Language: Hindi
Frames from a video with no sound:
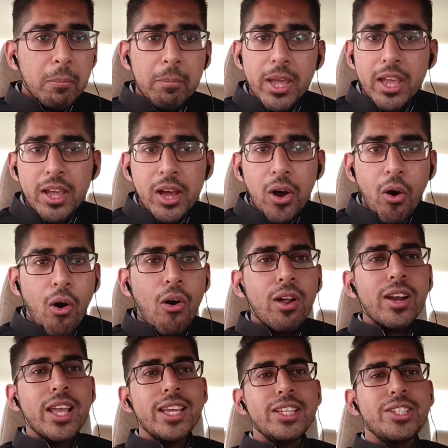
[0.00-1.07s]
मैं और
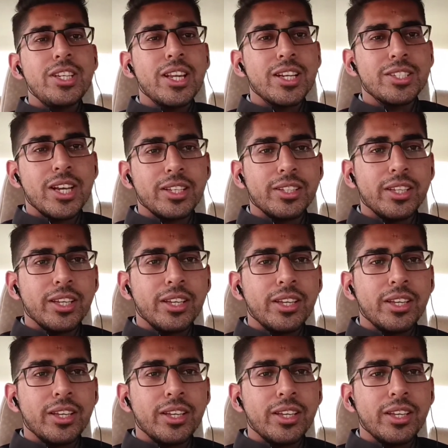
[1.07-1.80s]
नहीं जीना चाहती